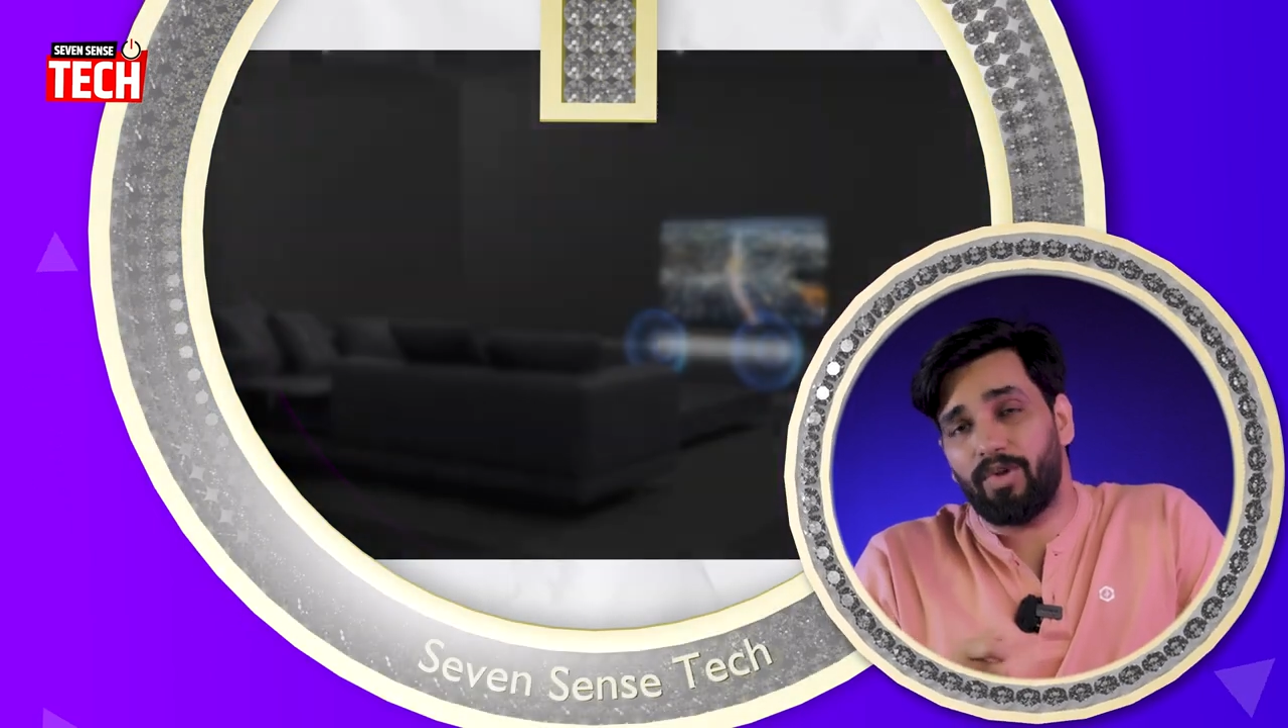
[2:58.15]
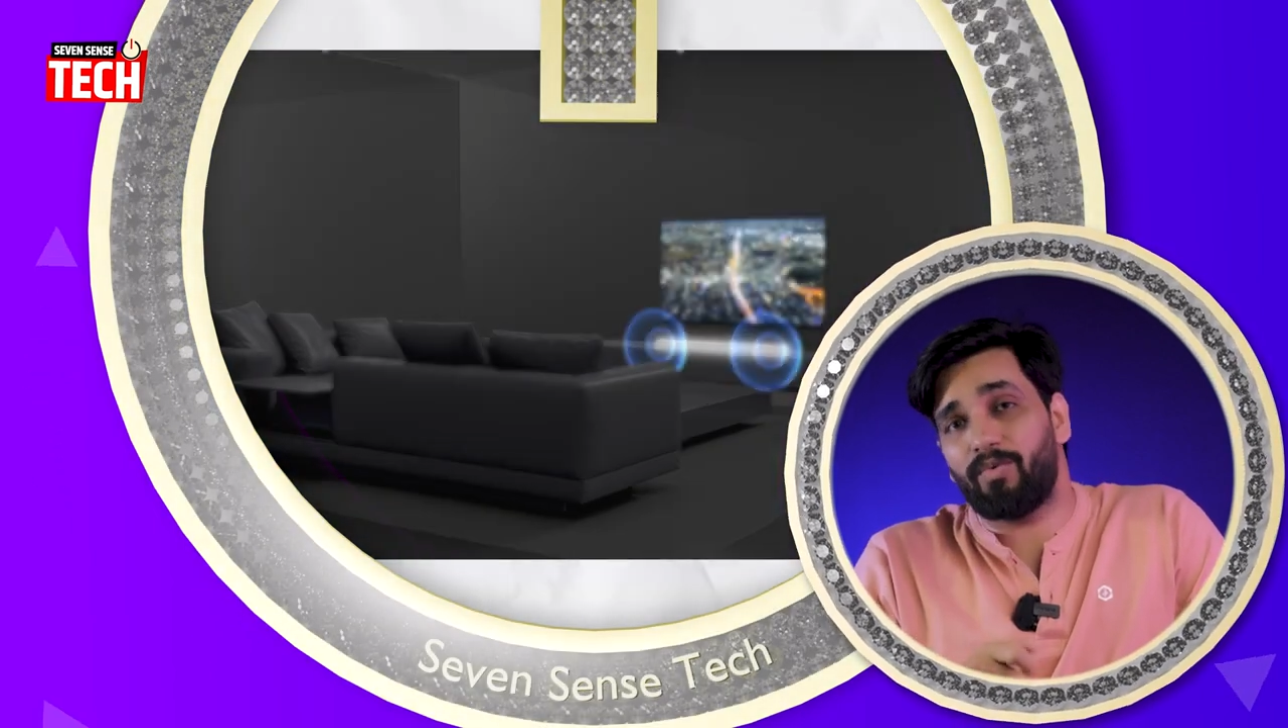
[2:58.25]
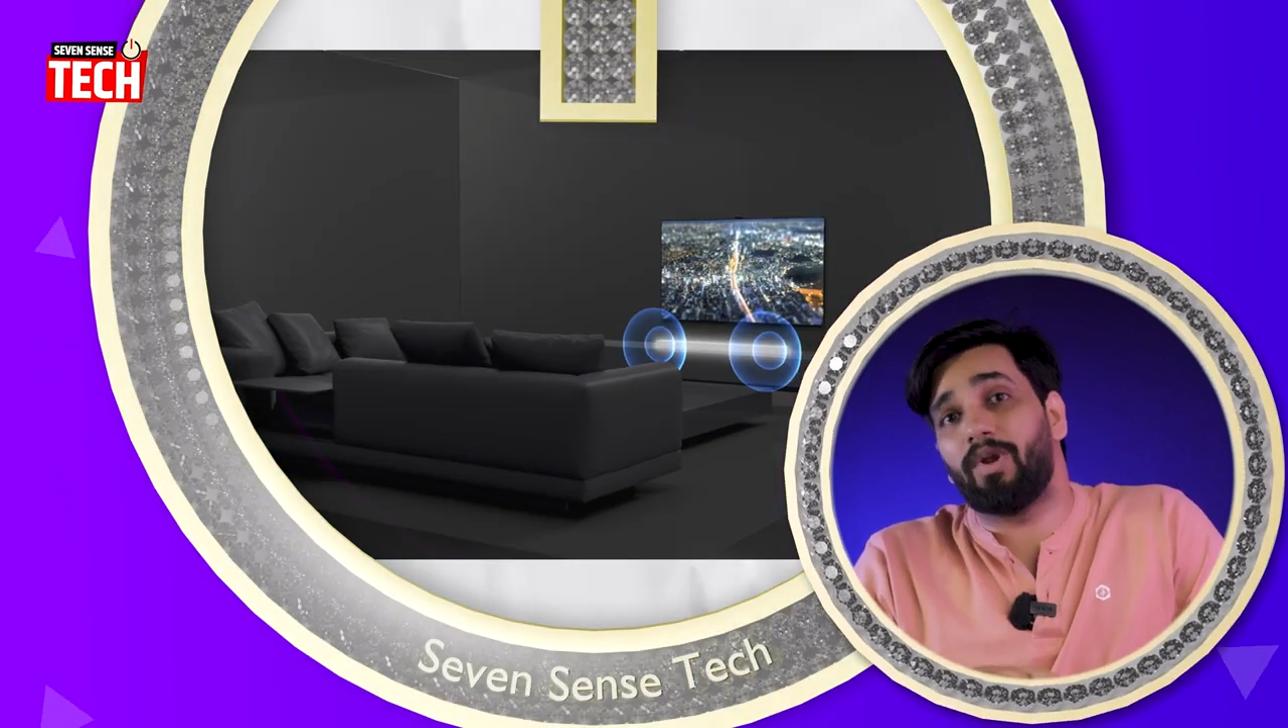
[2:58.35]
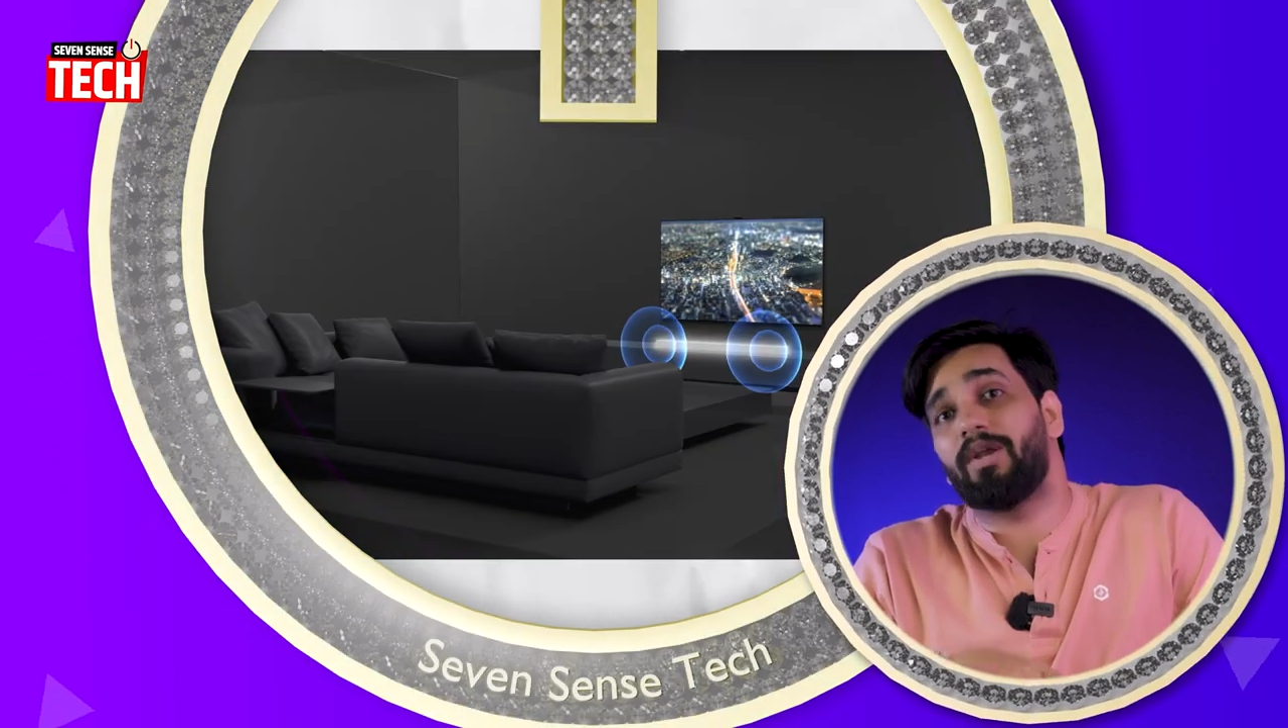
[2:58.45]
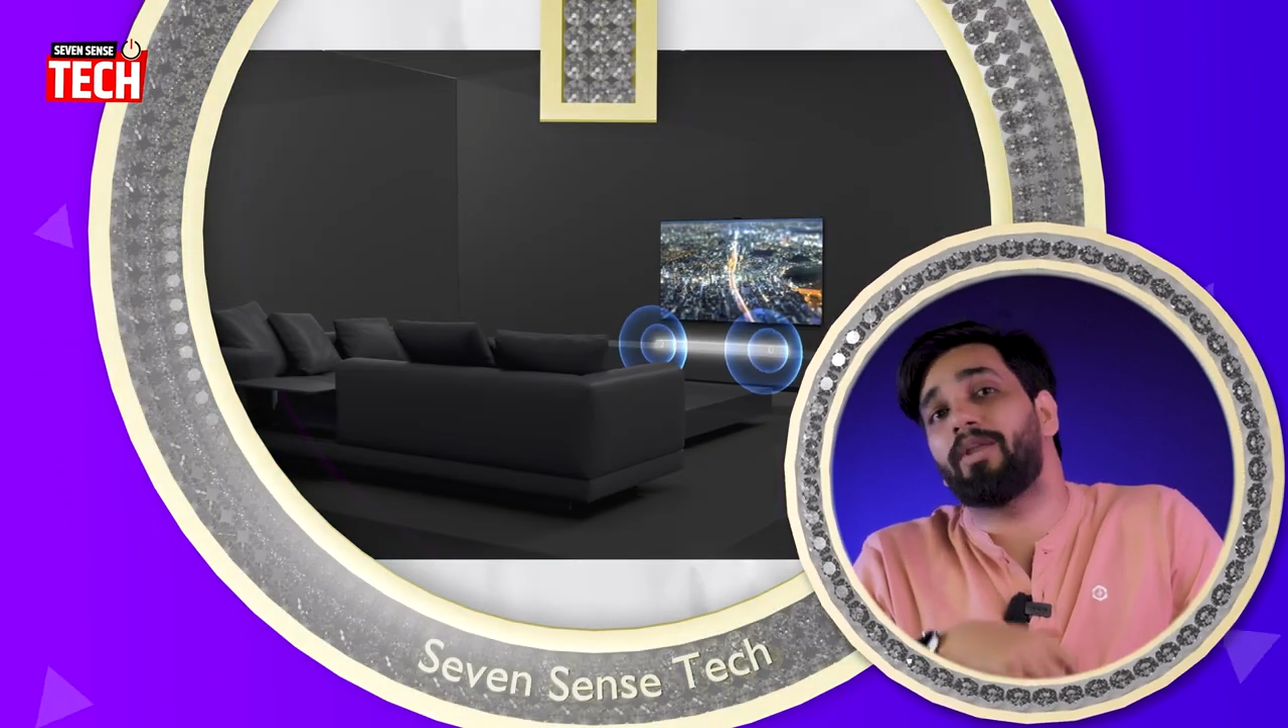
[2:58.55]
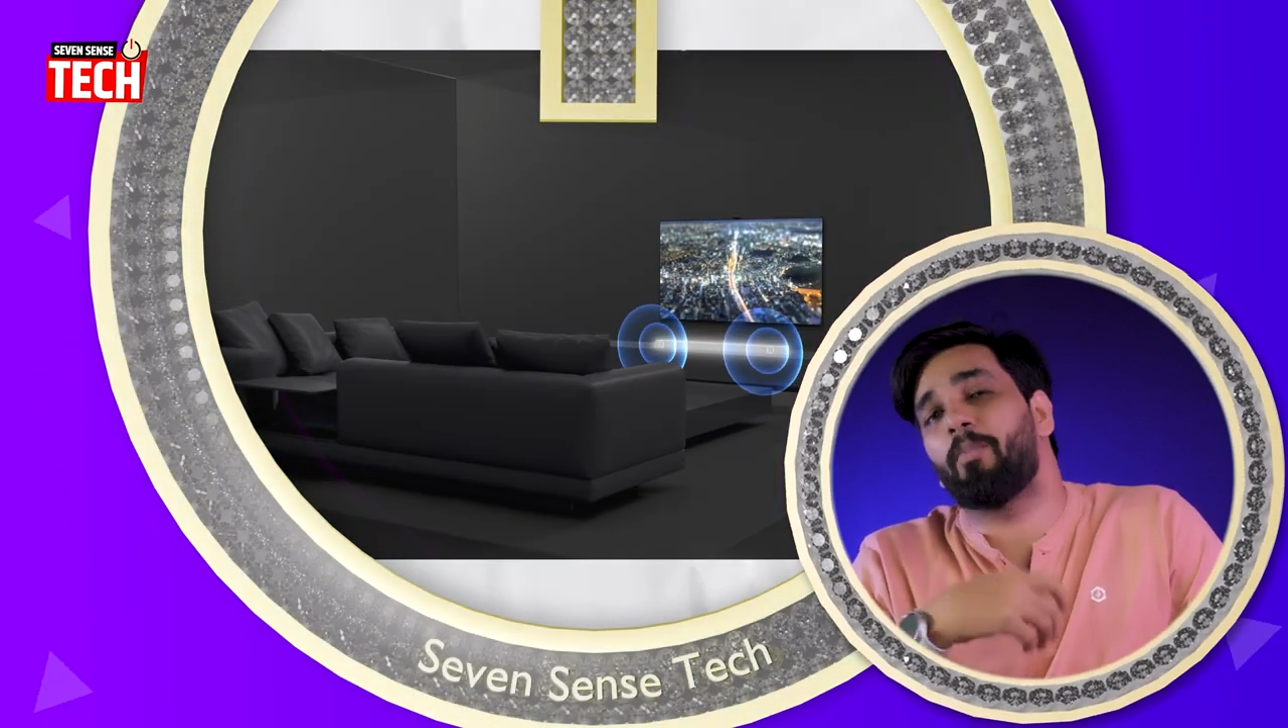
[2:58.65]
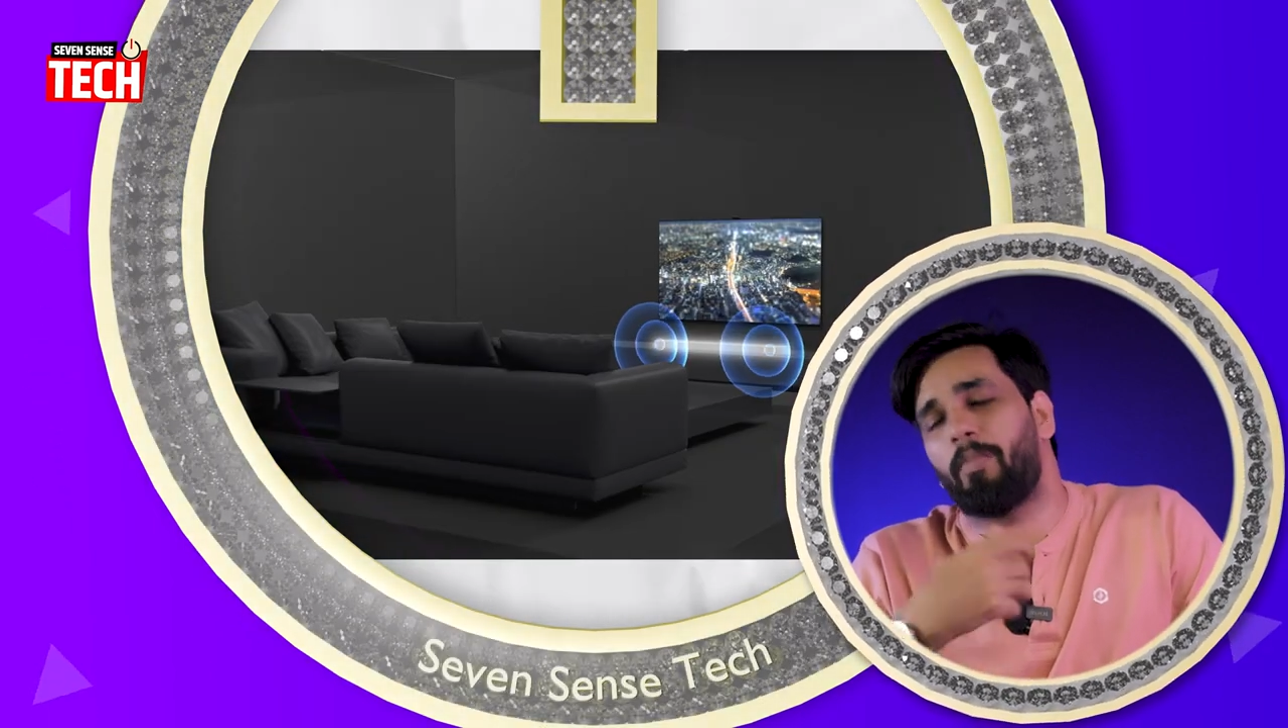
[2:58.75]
की क्वालिटी है